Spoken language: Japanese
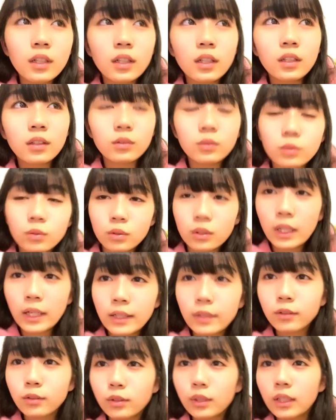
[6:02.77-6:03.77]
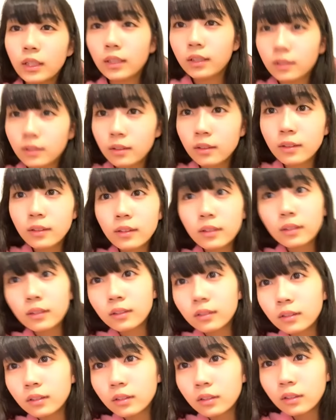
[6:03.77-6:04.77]
あの体育で
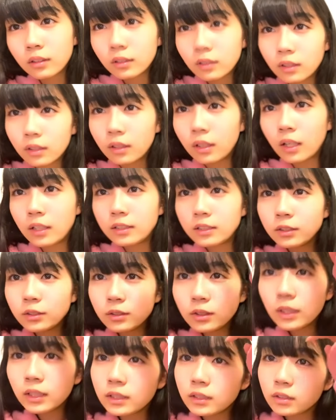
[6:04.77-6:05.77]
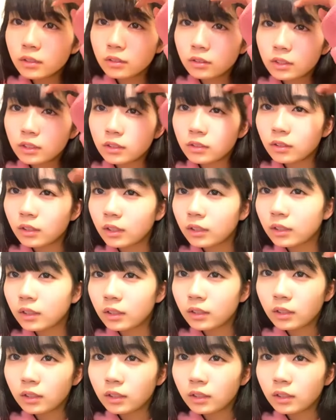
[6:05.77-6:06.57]
ラジオ体操のテストがあった